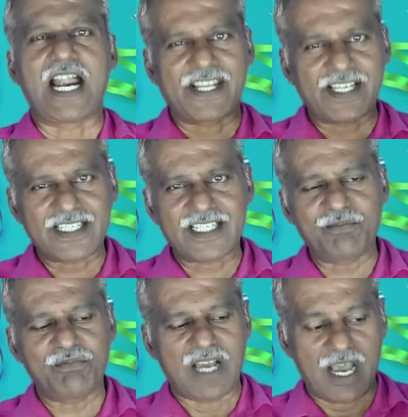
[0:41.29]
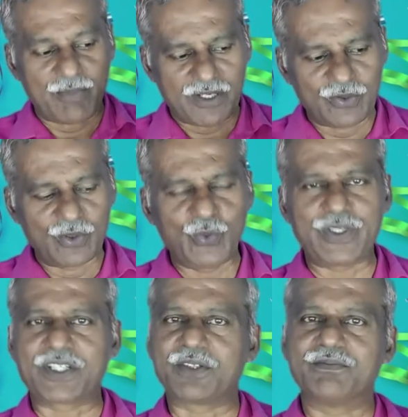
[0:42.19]
அடக்கம் அமரருள்
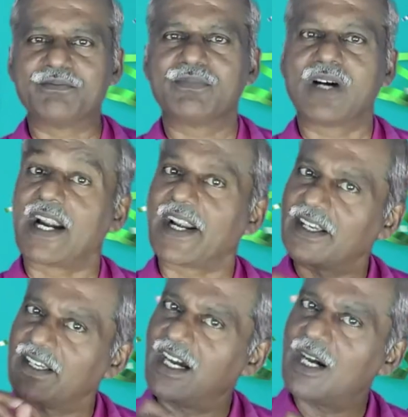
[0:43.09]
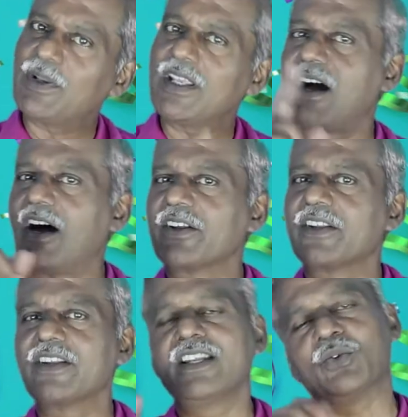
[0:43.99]
உயிக்கும் அடங்காமை
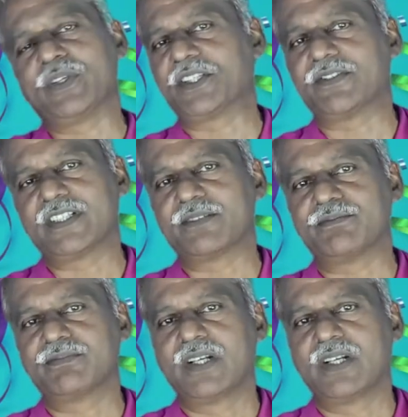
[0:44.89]
ஆறிரில் உயித்துவிடும்